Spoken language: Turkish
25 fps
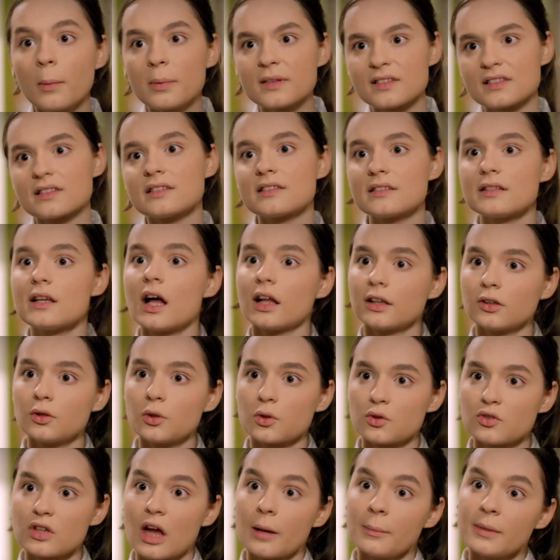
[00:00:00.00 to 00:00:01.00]
babasının silahını
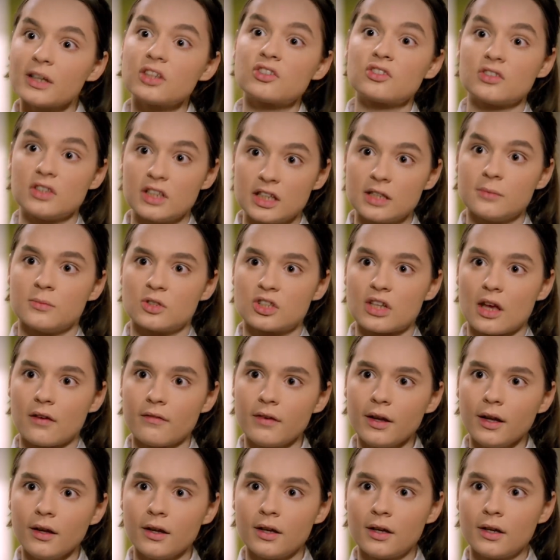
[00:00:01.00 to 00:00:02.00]
göstermek için girmiş
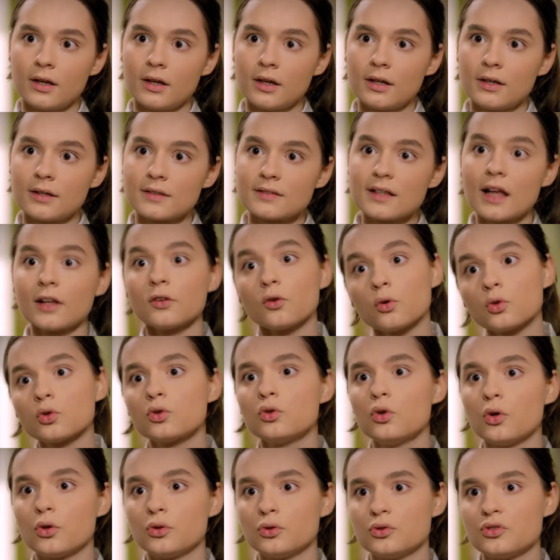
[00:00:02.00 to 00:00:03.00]
eve. Sen
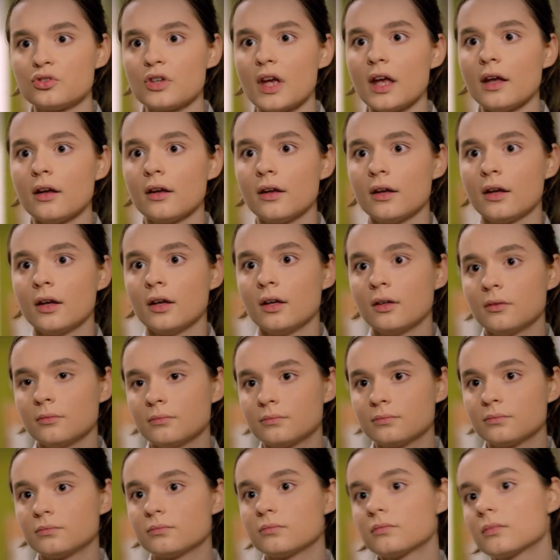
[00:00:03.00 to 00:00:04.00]
onu görünce
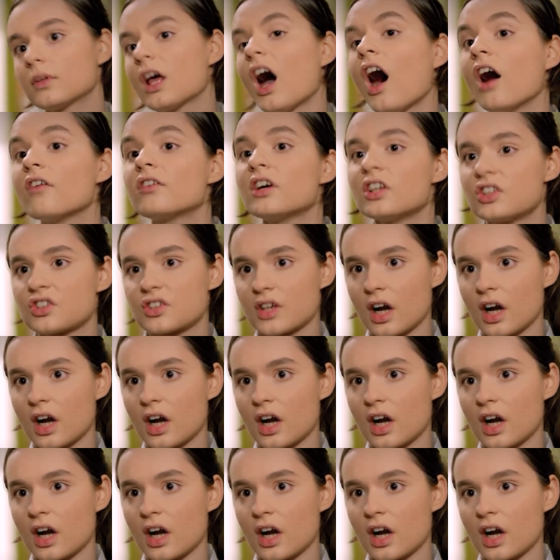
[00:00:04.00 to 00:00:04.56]
kavga